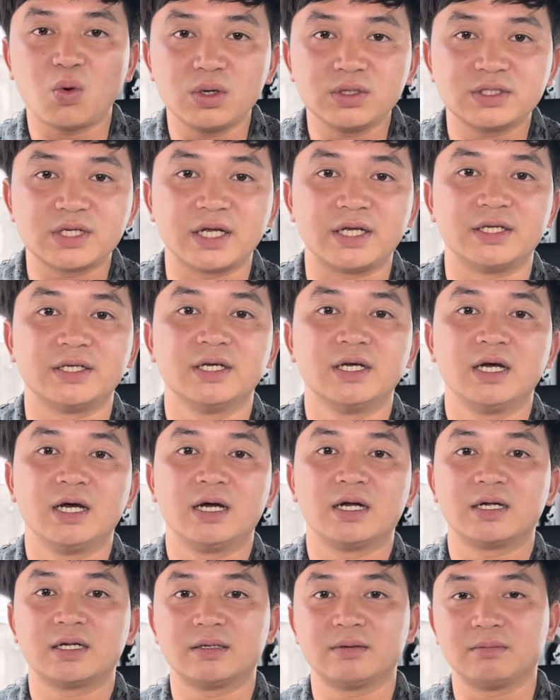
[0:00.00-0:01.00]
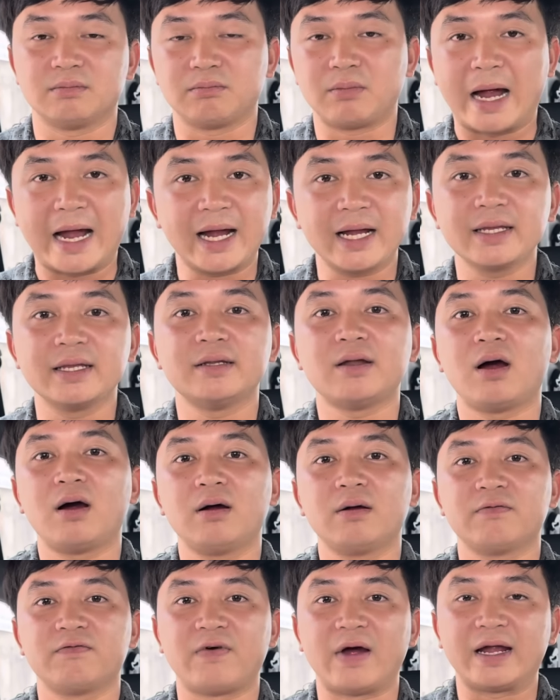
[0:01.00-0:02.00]
anh chị bán cái gì
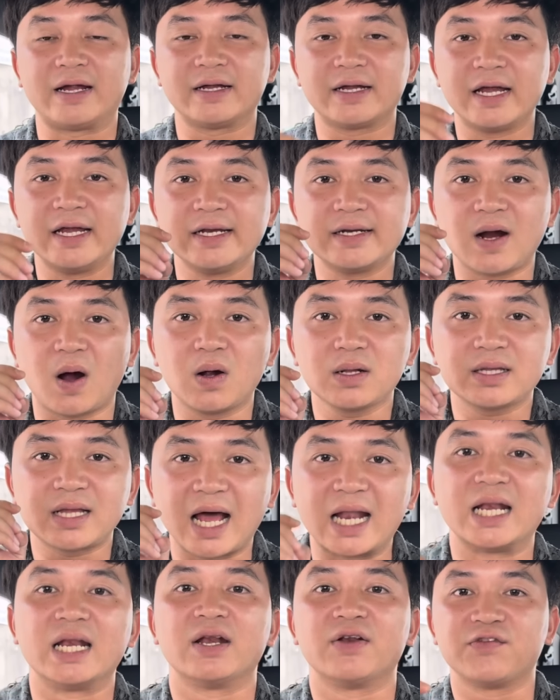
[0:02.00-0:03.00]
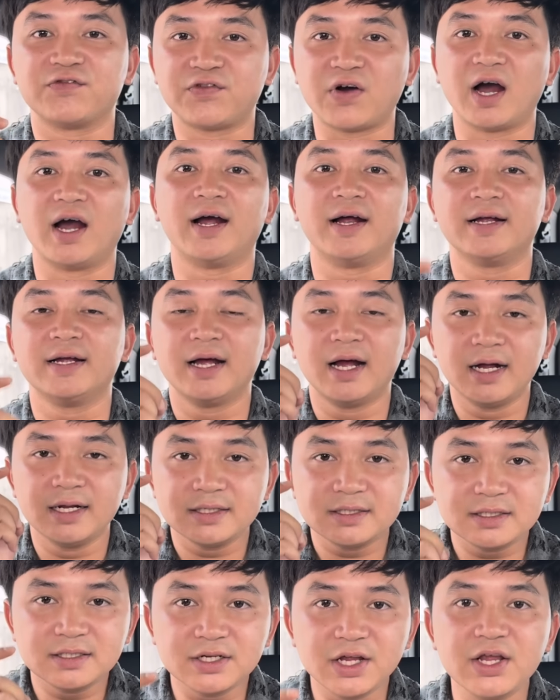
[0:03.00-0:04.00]
đó phải ghi rõ thành phần
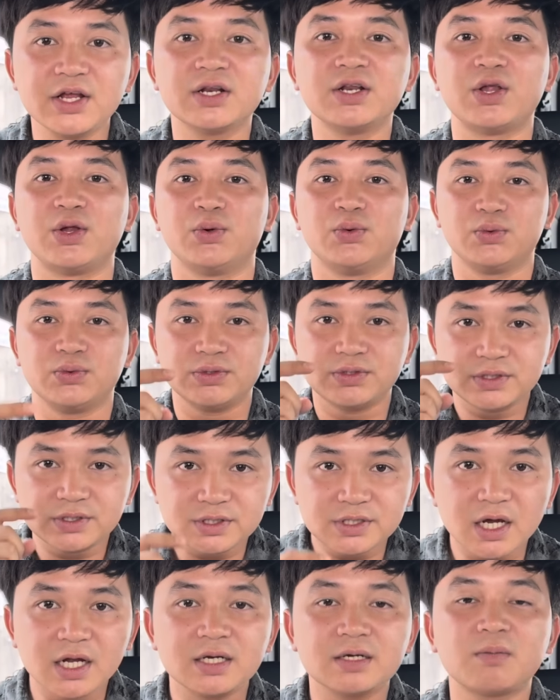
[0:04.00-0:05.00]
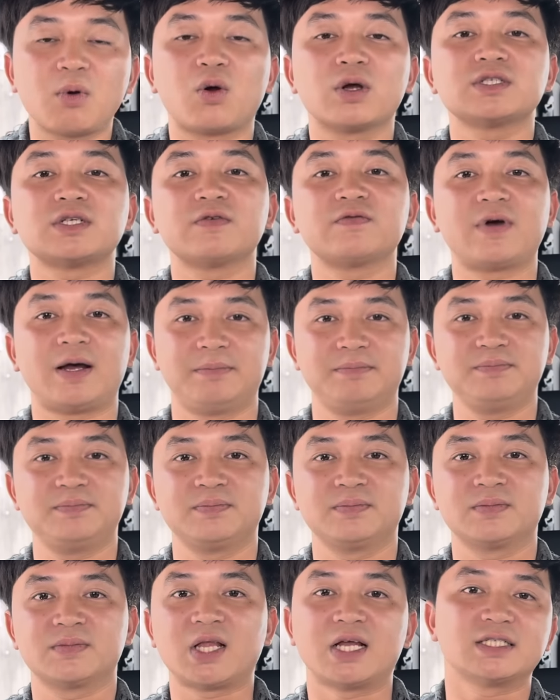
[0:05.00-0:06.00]
nguyên liệu trên một cái sản phẩm
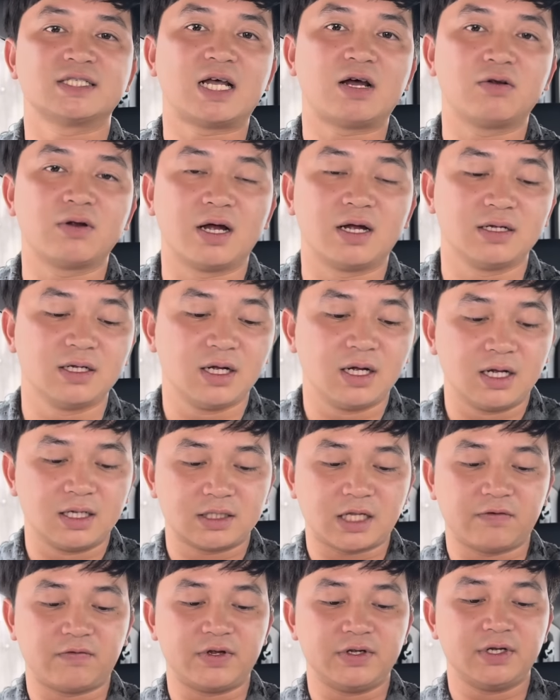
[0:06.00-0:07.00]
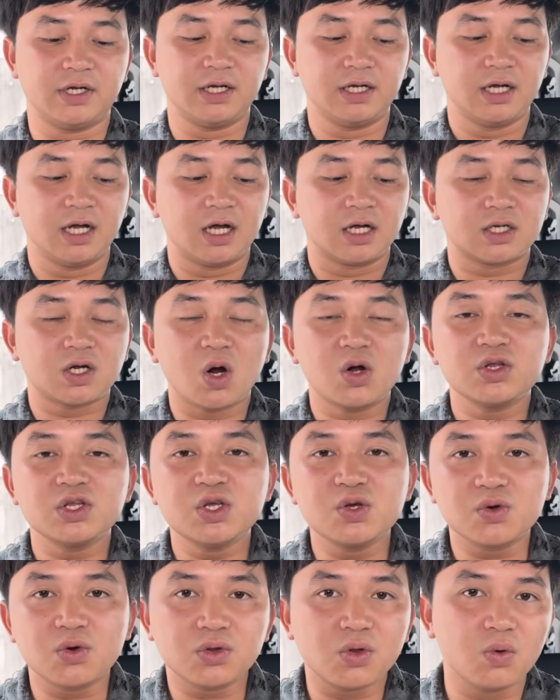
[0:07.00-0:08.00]
tại sao à tại vì á, có
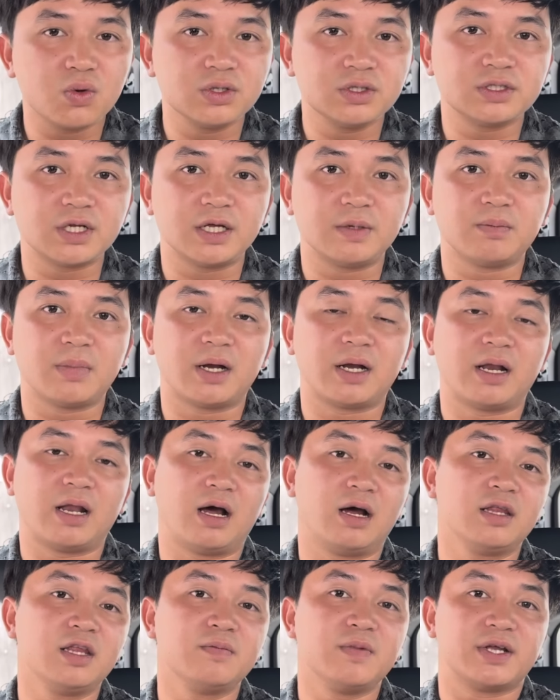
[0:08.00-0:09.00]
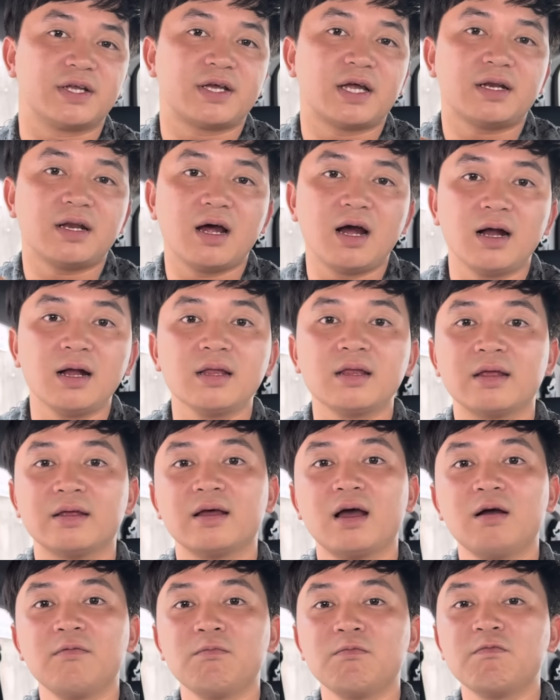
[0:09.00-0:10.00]
nhiều cô chú anh chị mà lỡ như bị kích ứng dị
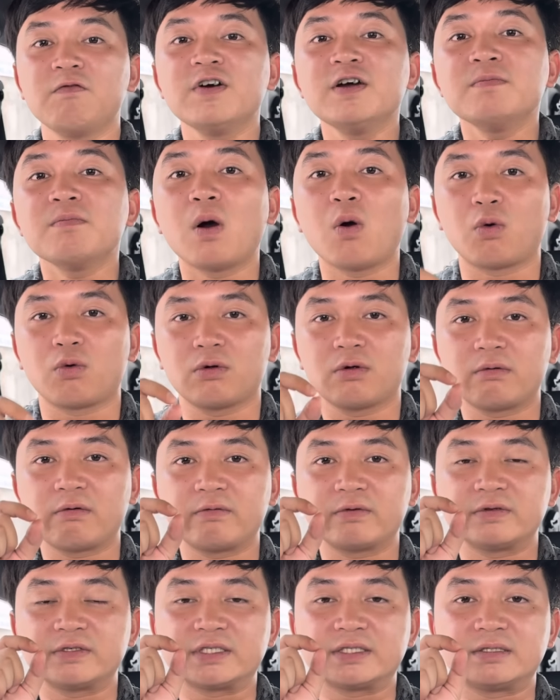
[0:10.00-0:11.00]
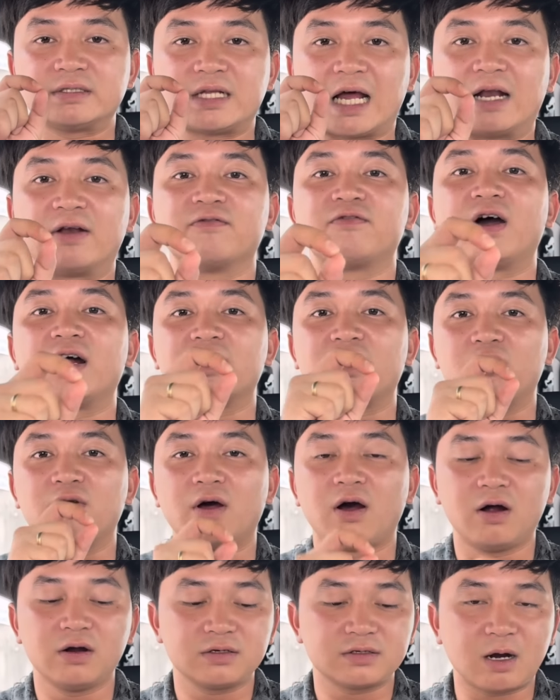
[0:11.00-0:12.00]
ứng với một thành phần nào
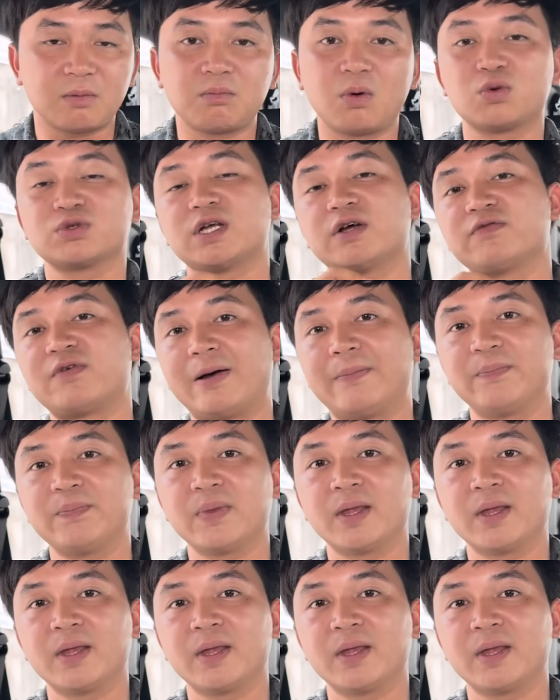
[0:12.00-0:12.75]
đó trong một sản phẩm